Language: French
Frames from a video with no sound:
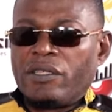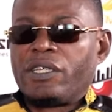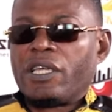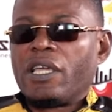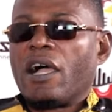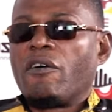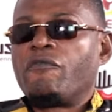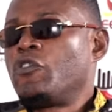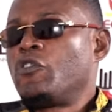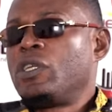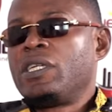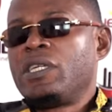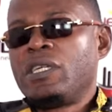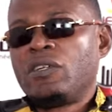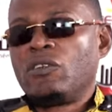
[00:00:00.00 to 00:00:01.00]
Dieu a
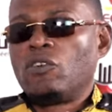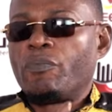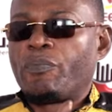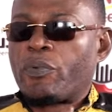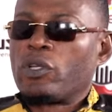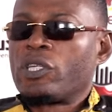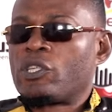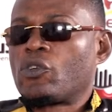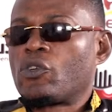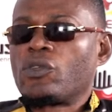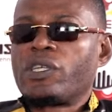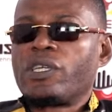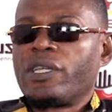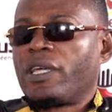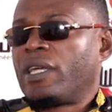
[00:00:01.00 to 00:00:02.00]
voulu le production
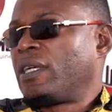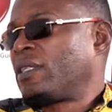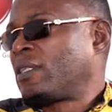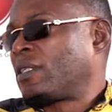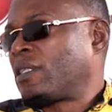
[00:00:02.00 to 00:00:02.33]
guinéen